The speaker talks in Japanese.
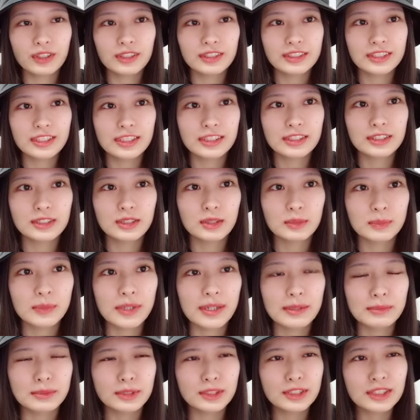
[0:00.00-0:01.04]

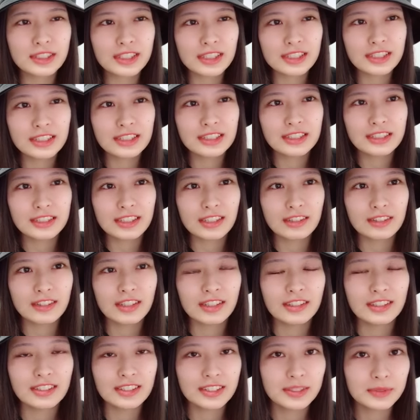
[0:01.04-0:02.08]
チェンソーマン難しいんだよね。
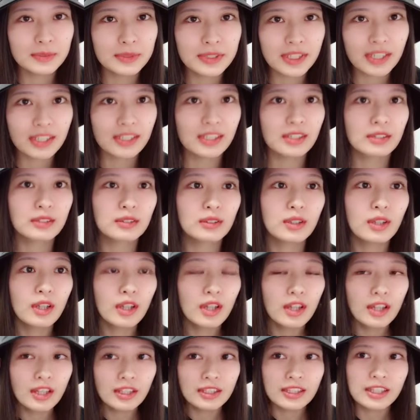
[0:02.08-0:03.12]
私みたいにあの
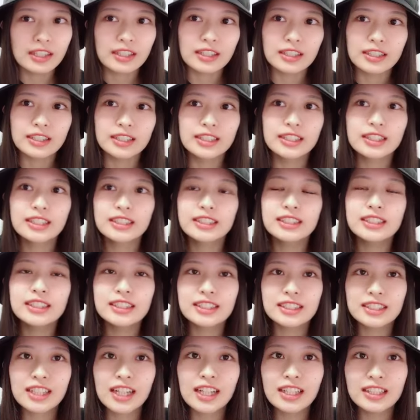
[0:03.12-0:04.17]
なんかいちい
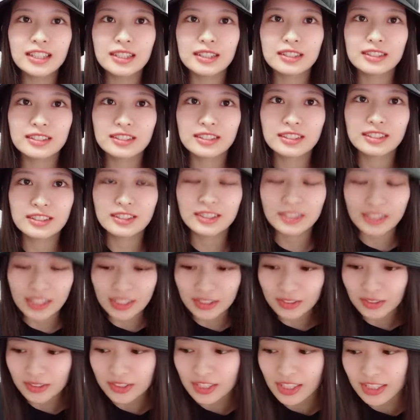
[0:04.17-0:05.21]
ち書いてくれん
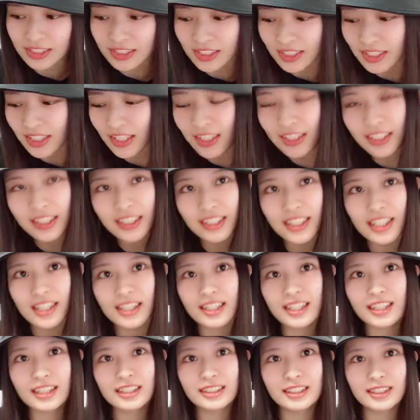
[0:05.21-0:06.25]
と察せない人間
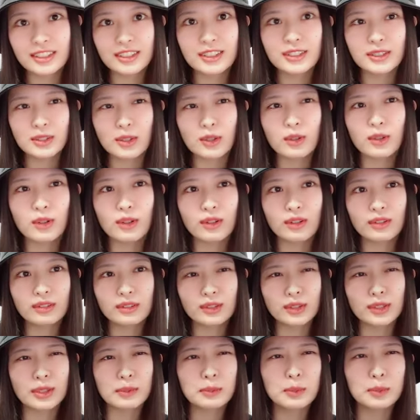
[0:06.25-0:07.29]
からすると
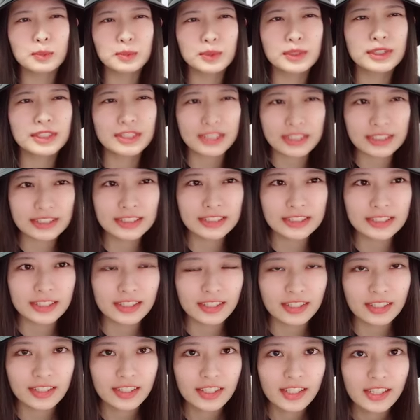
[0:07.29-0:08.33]
とても難しい。
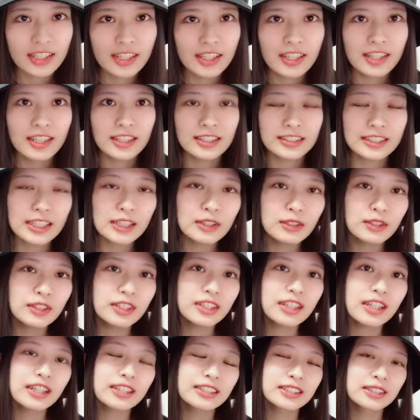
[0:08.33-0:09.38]
ちゃんと理
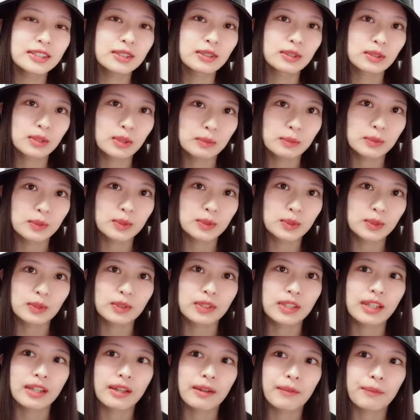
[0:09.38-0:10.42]
解しようと思うと
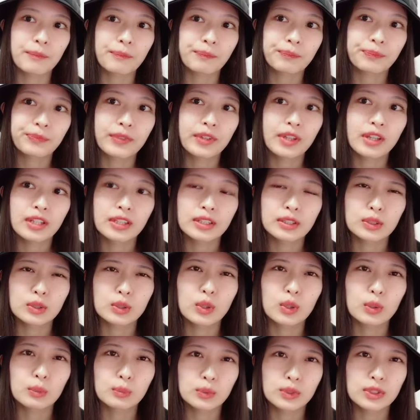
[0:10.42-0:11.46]
ねすご
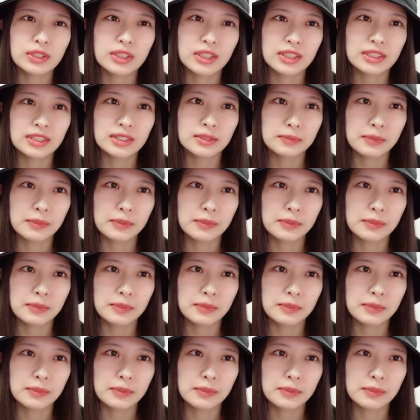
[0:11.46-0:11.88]
い難しい。